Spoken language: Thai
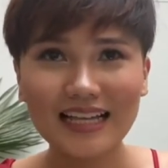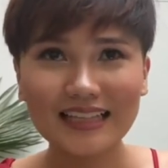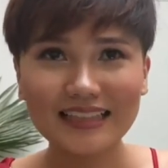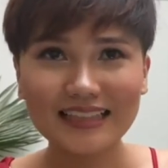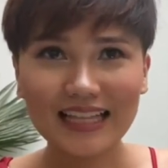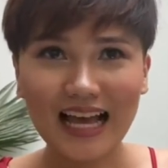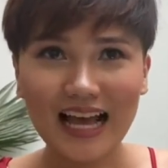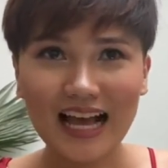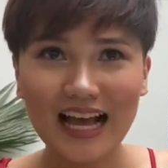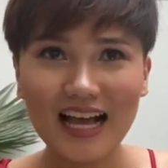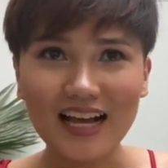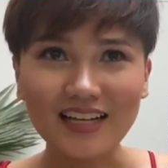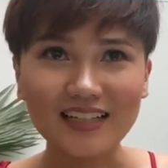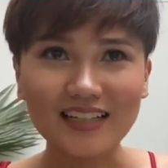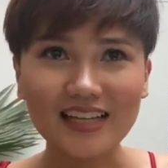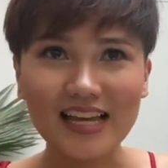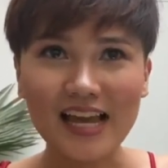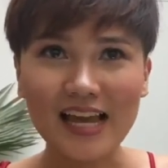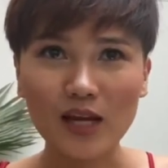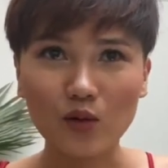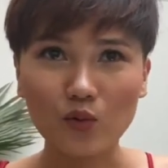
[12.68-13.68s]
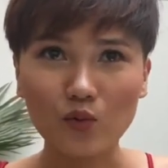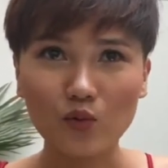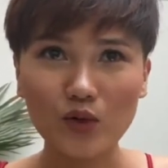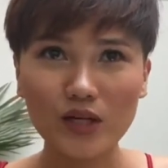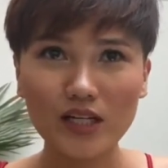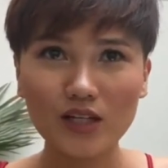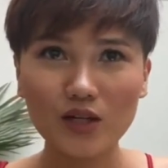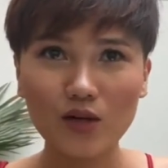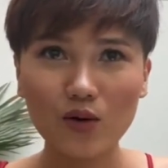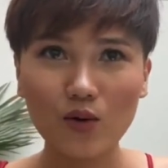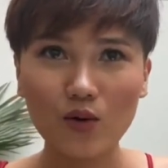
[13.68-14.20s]
ถ้าเห็นวิ
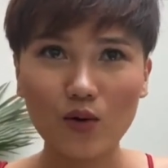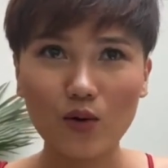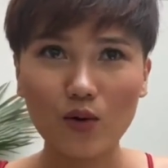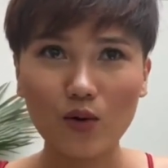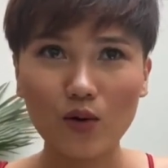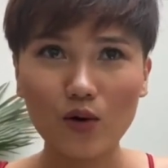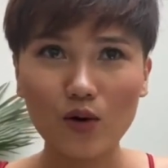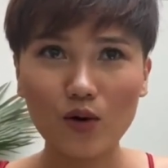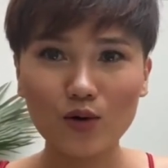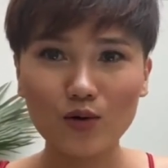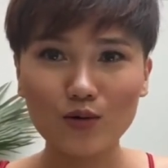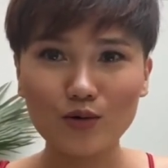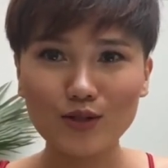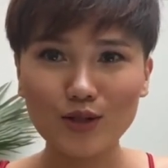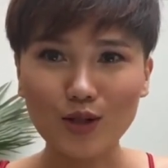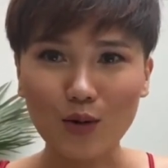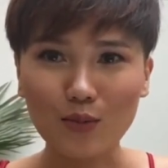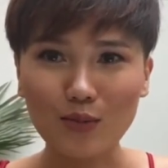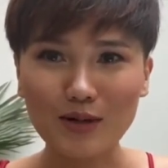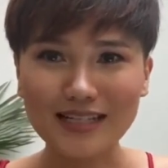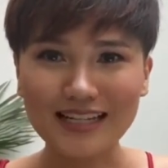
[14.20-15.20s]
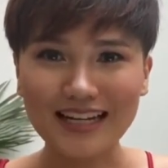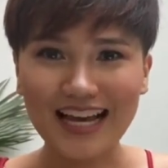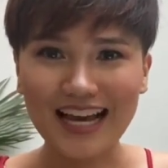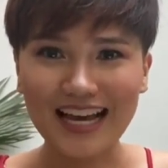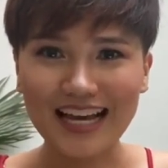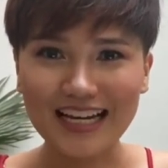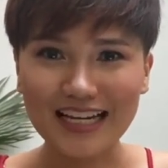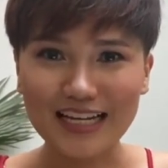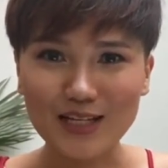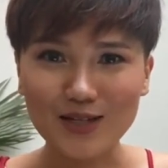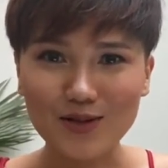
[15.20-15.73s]
ดีโอครูสอนภาษาไทย
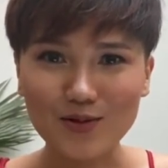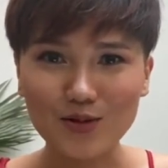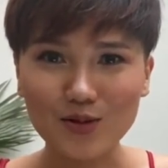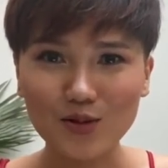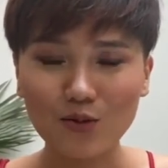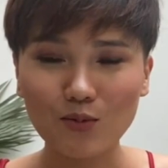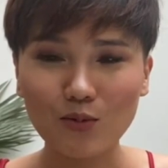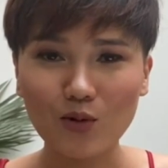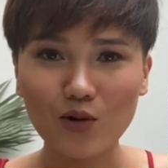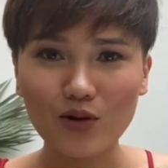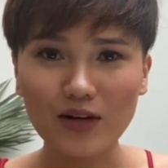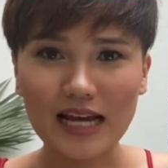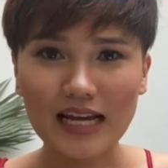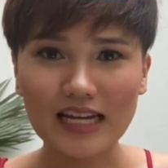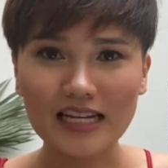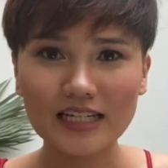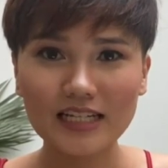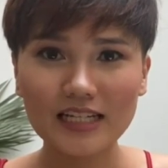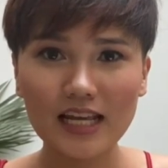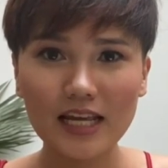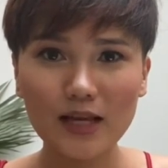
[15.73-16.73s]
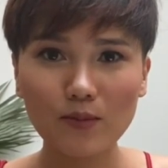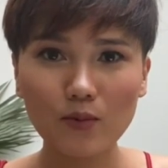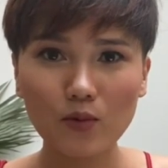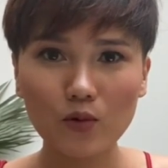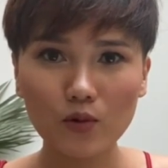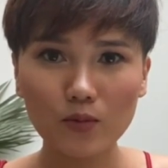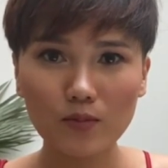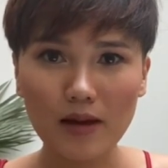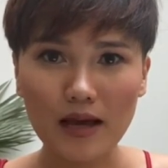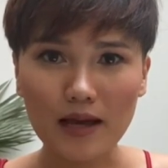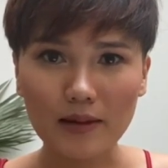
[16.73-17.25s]
ใน YouTube คนไหนที่พูด
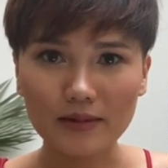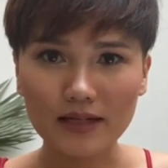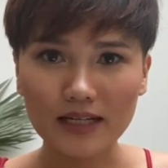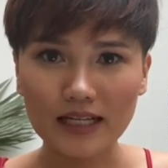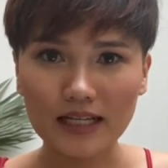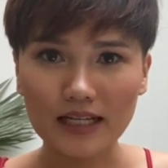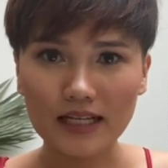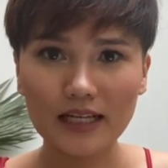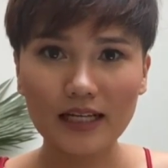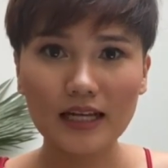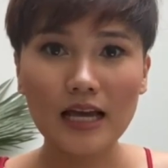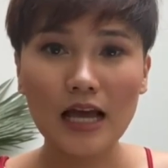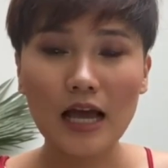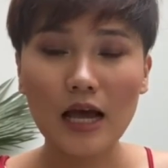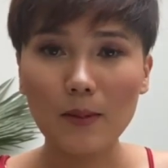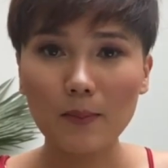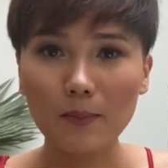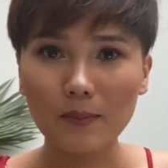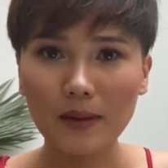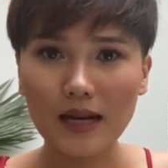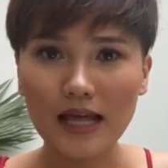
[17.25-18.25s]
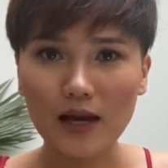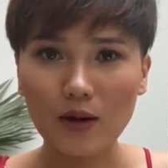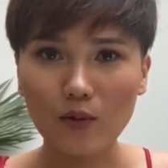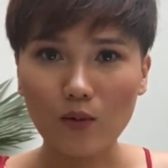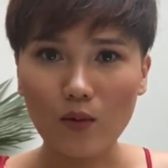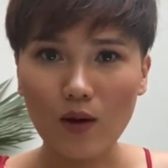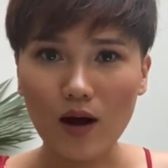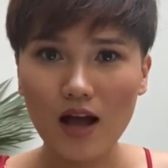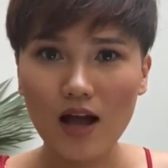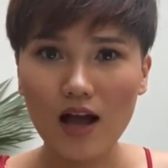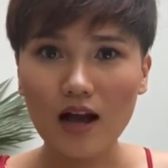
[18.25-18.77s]
แบบนี้ แปล
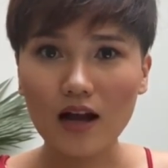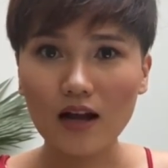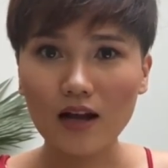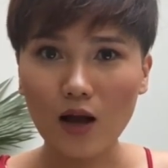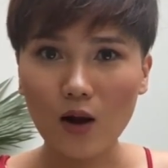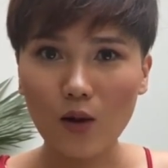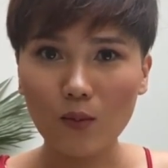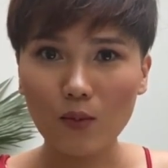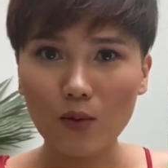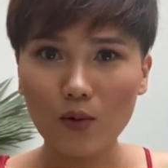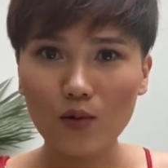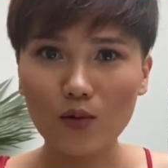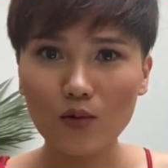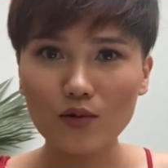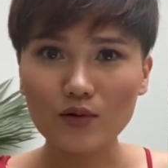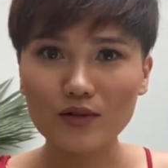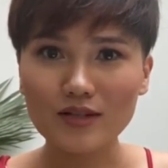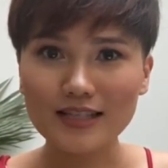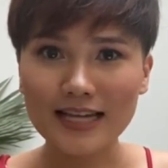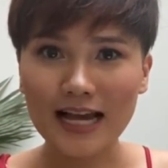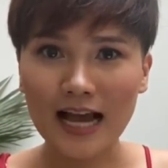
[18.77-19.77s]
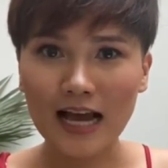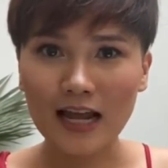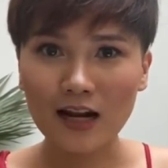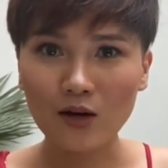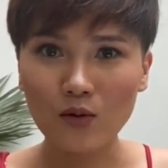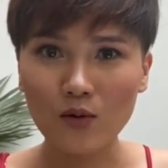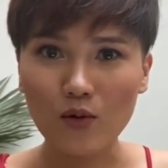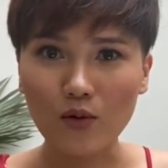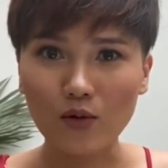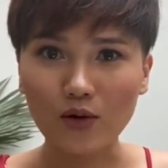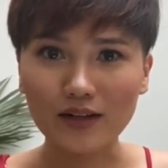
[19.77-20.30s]
ว่าเขาพูดช้าล
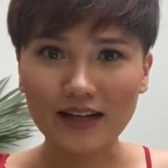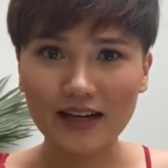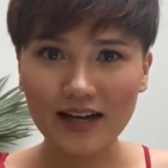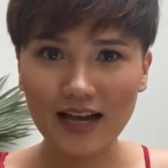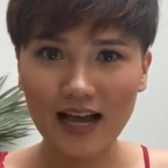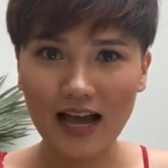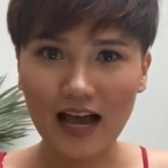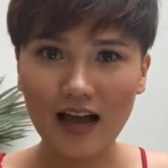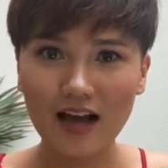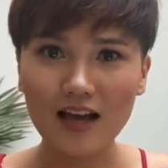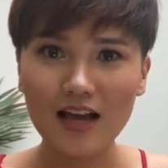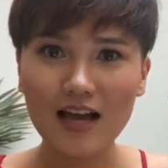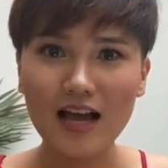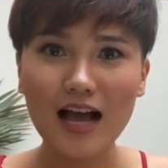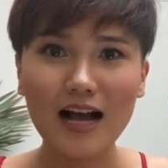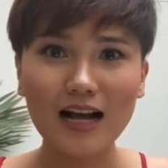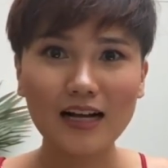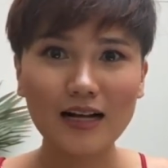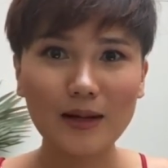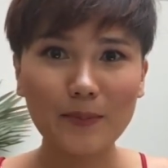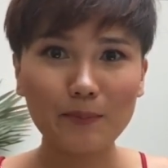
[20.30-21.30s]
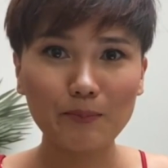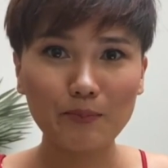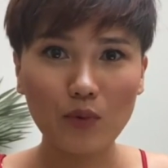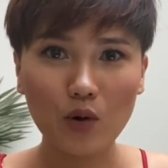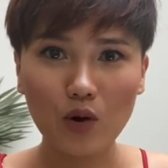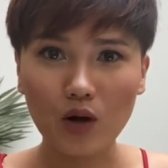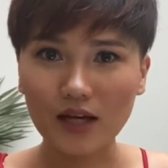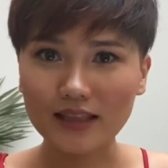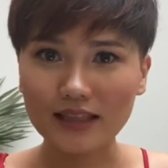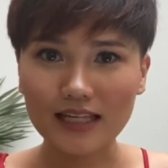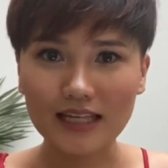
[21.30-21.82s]
งนะคะ ป
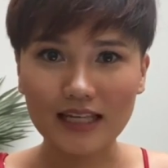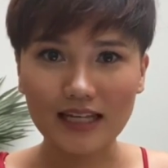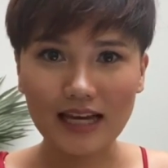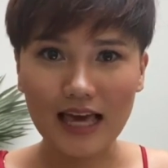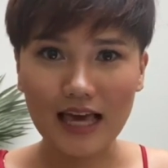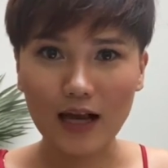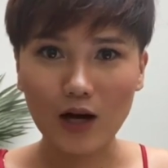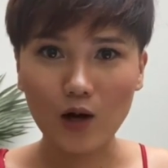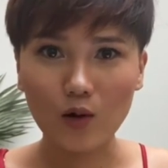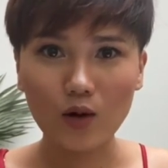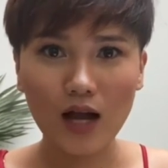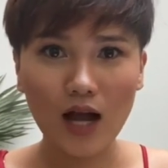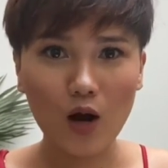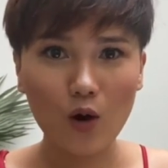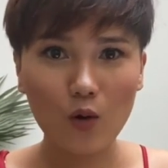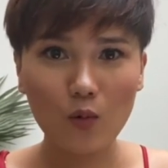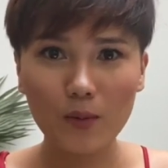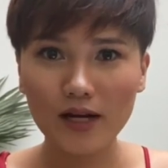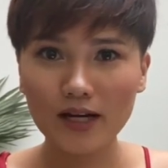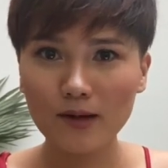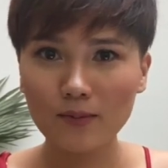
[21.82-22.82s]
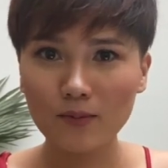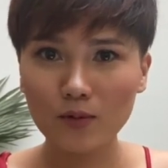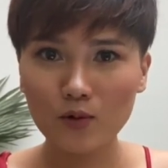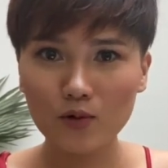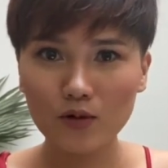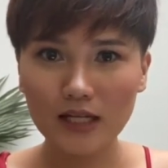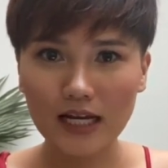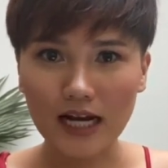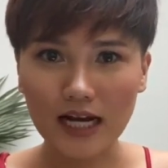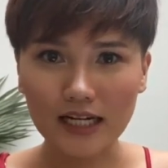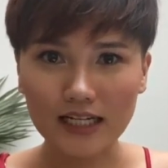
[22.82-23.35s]
กติแล้วเขาไม่ได้พูด
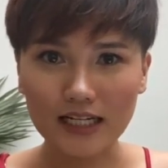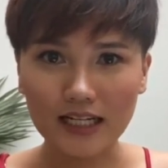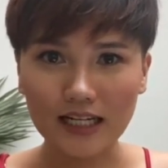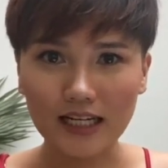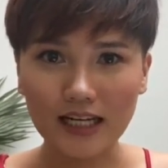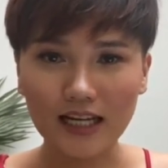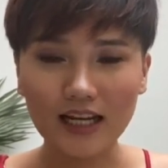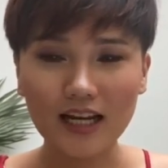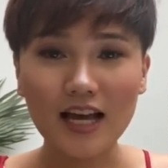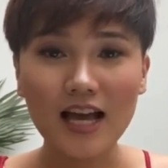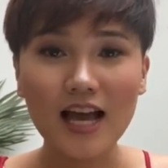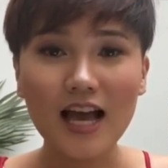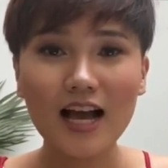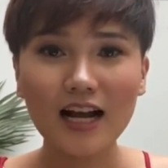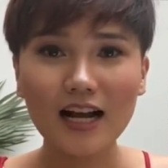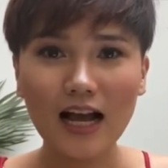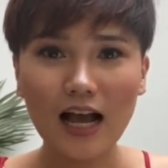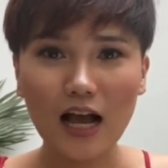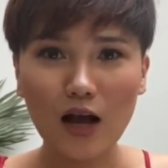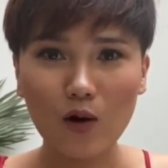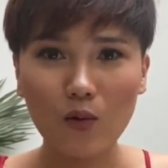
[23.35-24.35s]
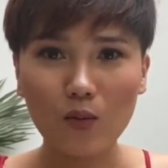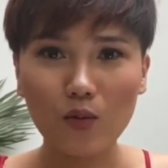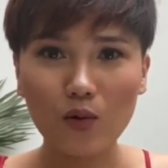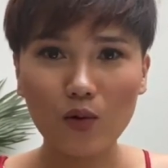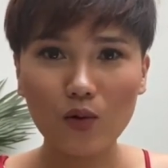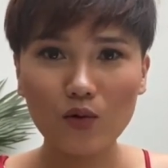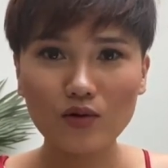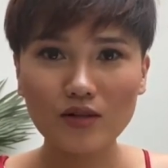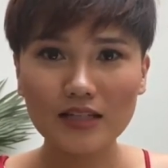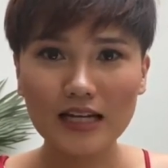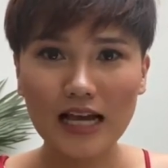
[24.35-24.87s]
อย่างนี้ เขาพู
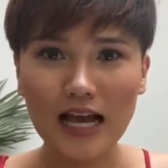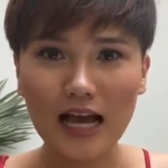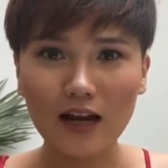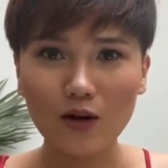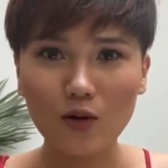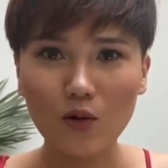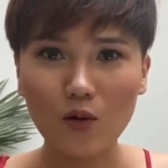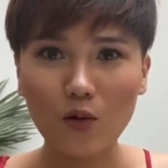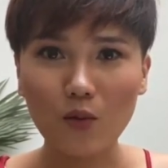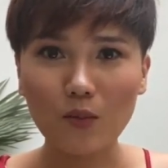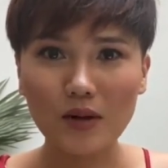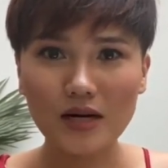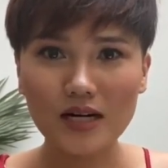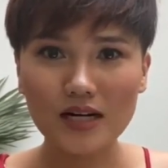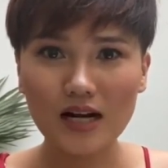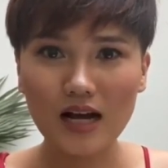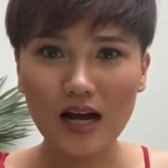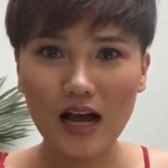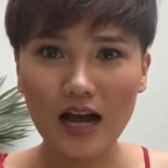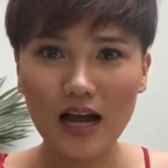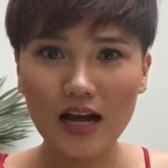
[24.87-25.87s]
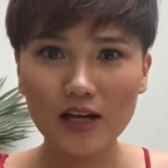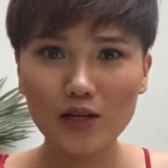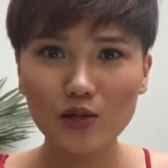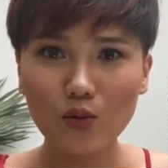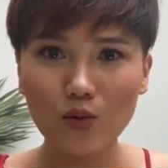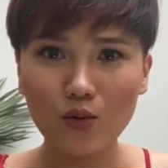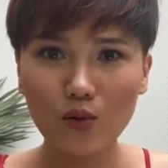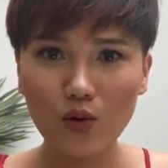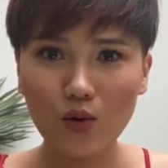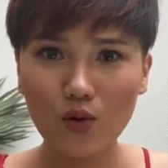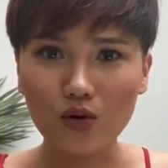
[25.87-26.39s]
ดช้าลงเพื่อให้ทุ
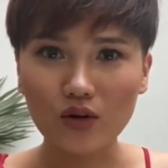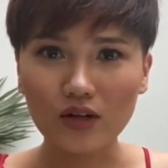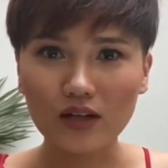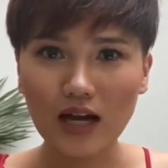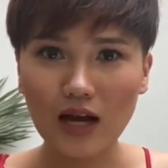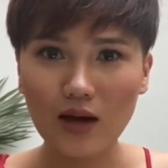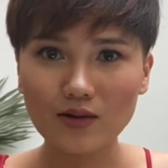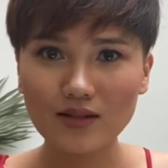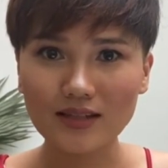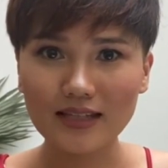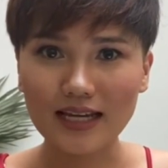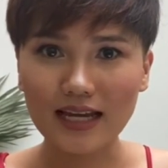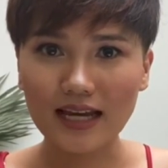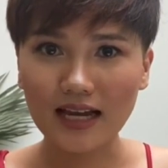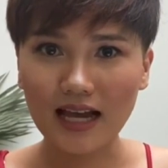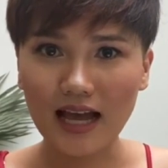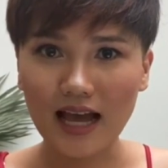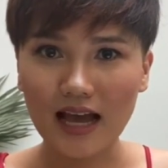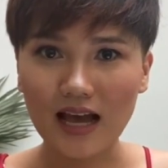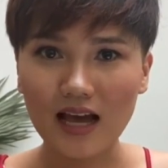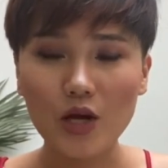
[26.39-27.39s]
กคนเข้าใจค่ะ